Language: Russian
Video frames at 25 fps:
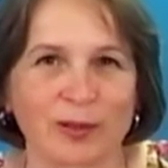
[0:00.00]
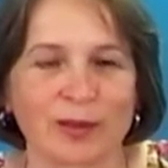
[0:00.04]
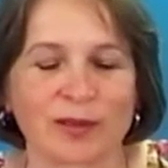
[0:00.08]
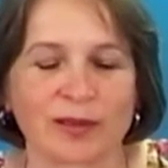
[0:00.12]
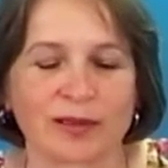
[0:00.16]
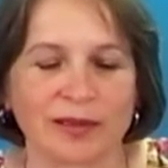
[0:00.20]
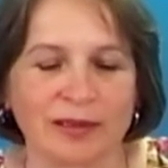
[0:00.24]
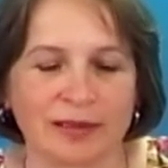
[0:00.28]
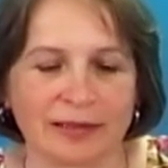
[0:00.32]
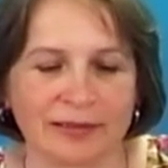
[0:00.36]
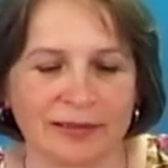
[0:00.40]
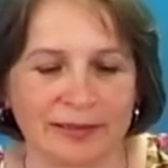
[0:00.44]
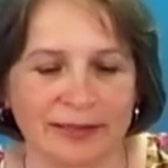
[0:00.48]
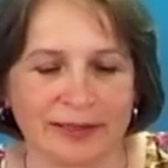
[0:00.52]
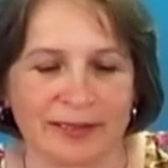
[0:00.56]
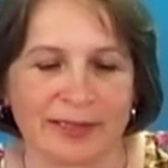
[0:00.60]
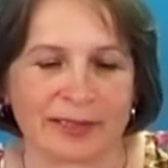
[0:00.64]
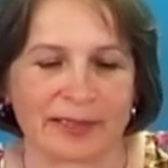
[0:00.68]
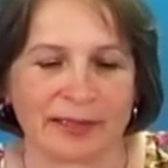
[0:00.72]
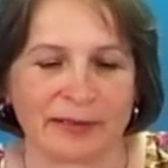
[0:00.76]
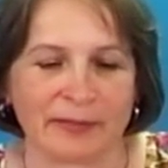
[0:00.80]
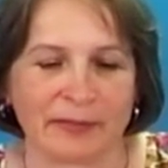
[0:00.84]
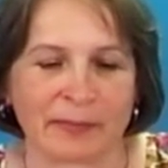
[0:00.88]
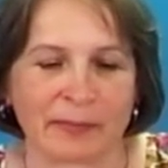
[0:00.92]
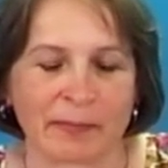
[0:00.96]

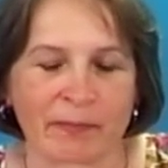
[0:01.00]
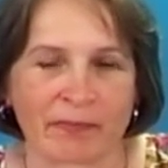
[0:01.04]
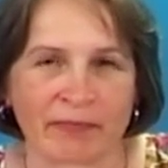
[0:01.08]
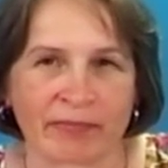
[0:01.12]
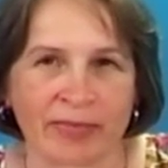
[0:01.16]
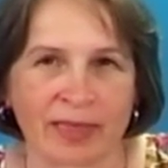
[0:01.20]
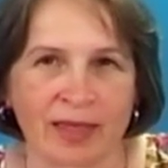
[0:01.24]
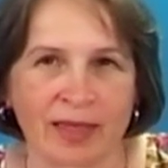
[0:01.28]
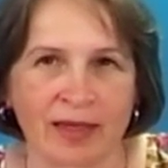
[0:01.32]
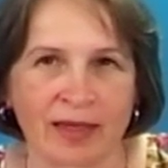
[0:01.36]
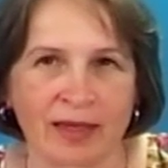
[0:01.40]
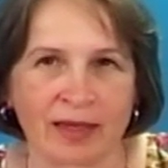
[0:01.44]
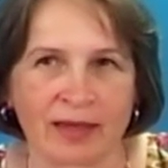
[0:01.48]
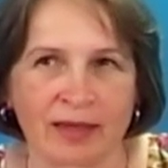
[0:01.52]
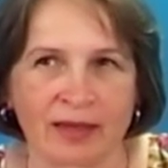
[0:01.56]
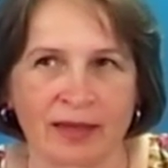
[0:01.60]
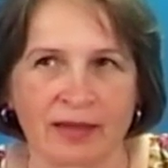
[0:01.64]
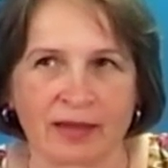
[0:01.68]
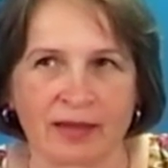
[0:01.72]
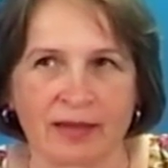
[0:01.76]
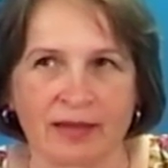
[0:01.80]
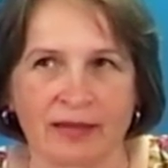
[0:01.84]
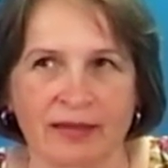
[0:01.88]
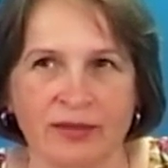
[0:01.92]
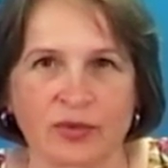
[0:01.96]
Горно-Алтайска.
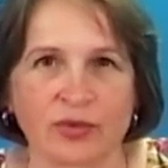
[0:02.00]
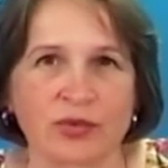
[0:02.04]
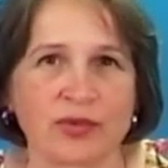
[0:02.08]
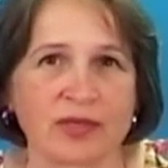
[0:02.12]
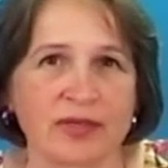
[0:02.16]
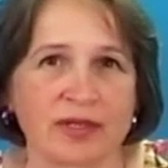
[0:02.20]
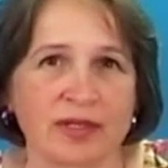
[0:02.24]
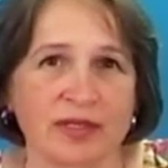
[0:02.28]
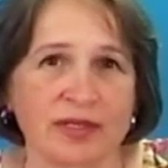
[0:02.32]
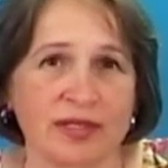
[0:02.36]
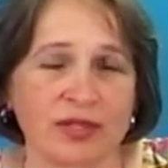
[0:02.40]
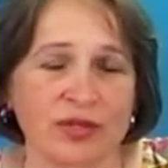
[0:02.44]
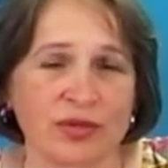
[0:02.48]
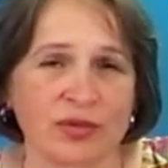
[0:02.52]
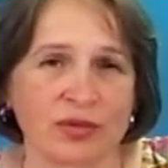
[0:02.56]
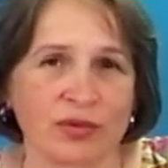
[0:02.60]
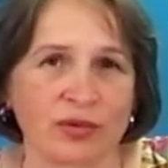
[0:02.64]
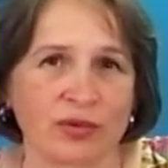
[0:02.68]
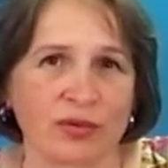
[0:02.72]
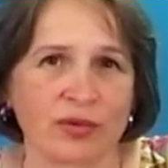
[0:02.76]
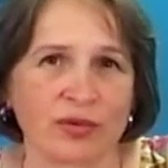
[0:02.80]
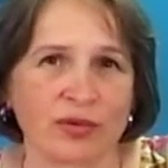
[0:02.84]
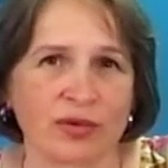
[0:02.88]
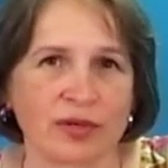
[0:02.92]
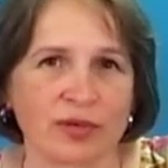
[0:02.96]
Хочу сказать,
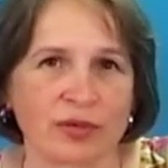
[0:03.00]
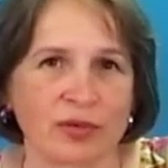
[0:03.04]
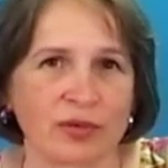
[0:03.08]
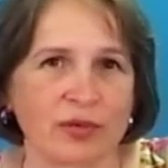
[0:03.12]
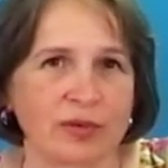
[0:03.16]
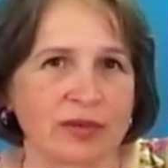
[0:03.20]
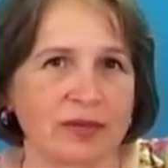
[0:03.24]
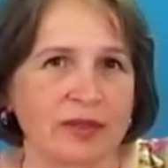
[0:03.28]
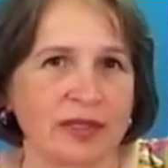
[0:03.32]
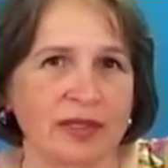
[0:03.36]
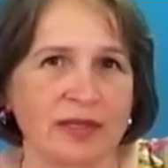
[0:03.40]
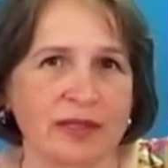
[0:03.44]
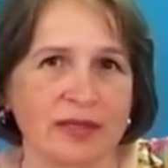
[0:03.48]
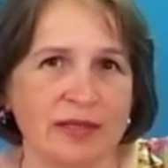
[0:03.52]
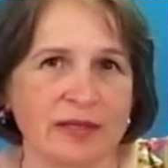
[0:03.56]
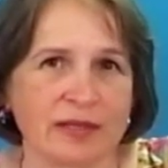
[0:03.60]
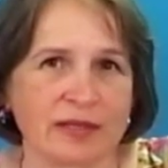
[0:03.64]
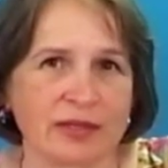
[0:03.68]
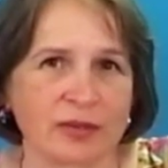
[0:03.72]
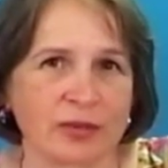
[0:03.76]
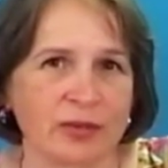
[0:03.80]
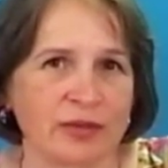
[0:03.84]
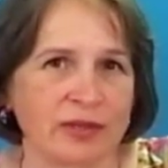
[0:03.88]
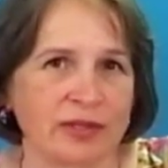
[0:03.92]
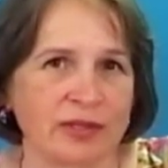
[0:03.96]
что город
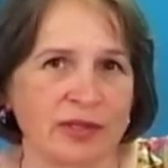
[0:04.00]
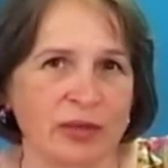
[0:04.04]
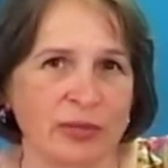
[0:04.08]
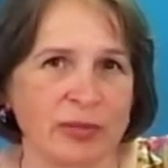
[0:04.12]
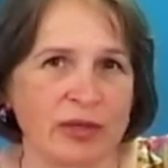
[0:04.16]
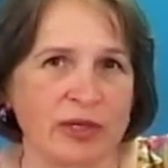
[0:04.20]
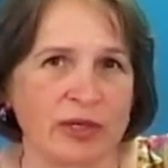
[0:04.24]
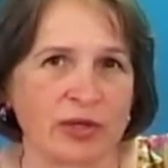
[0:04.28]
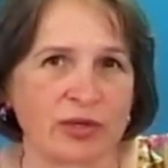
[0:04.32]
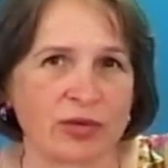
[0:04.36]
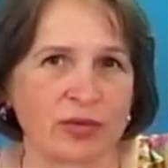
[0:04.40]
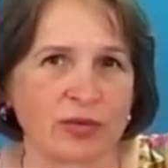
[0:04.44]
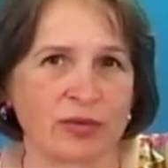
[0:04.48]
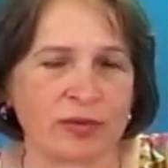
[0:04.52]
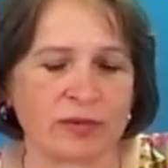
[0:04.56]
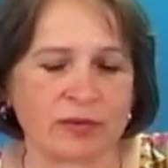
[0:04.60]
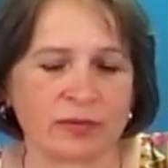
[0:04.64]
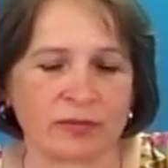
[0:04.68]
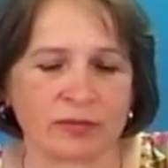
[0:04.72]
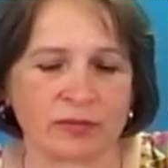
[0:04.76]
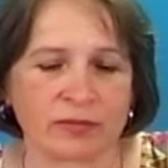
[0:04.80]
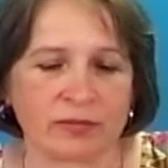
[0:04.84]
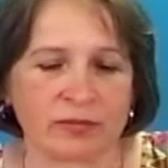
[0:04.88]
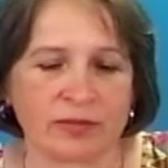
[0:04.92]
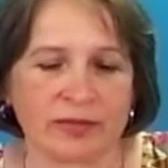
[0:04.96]
Горно-Алтайск хоть и небольшой,
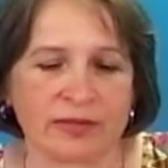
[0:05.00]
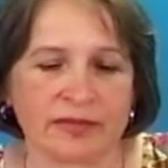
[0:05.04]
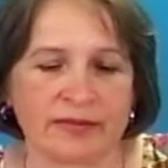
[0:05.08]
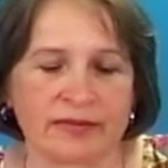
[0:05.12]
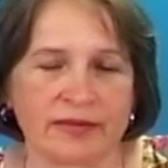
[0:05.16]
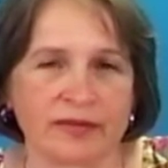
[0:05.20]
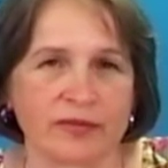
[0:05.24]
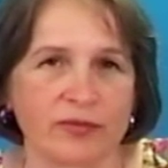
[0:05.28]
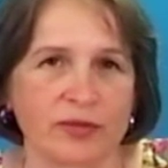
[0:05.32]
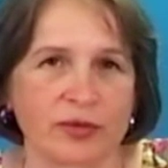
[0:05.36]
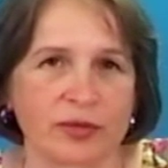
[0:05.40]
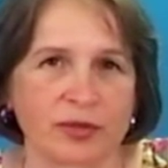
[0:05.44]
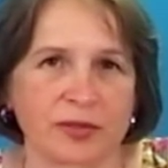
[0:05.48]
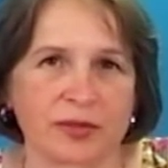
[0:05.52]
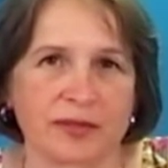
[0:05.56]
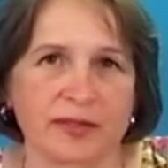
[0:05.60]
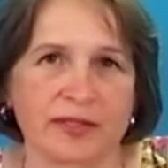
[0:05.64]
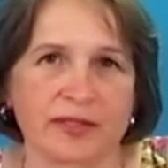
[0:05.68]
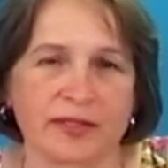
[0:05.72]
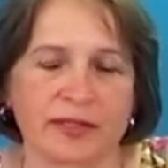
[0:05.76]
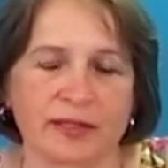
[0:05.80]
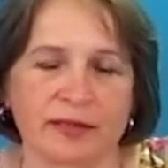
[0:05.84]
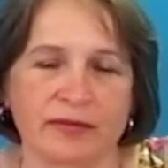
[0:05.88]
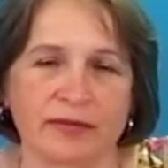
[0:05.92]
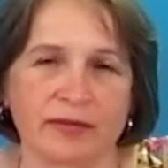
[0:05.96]
у нас всего
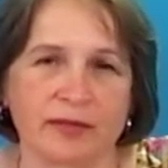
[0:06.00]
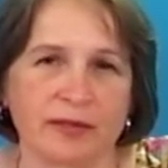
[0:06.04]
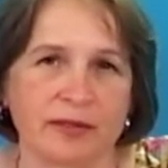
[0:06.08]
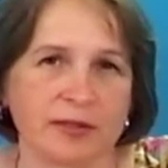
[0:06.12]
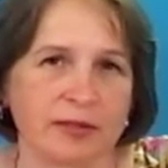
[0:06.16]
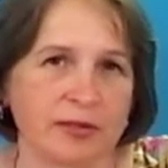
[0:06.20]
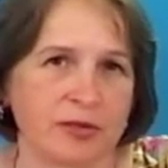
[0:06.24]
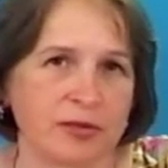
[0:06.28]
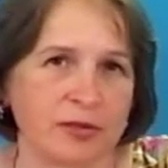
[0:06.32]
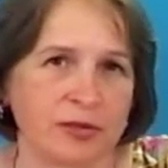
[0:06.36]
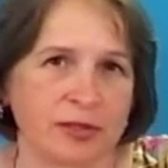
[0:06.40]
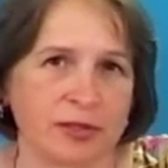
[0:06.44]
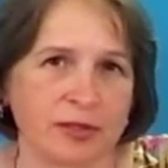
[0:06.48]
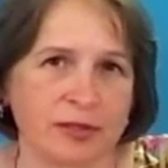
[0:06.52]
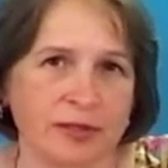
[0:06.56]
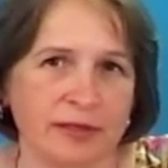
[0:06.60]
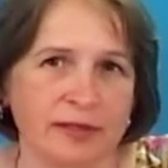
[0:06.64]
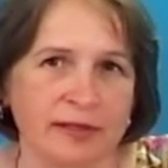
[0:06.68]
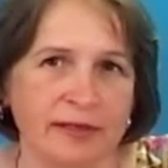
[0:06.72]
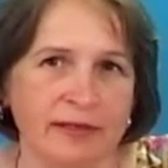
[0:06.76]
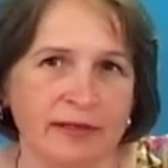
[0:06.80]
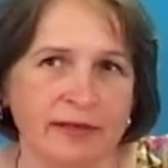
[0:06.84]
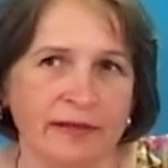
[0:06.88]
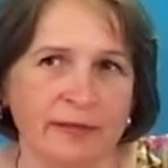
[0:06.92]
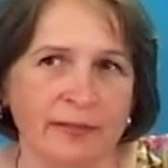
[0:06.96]
62 тысячи
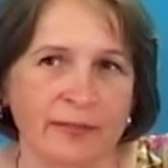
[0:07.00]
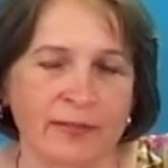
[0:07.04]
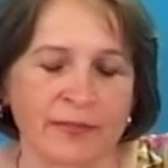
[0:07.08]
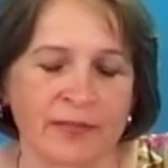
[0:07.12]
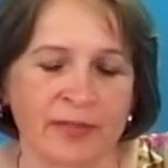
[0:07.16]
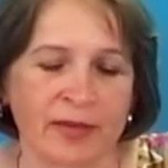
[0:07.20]
жителей –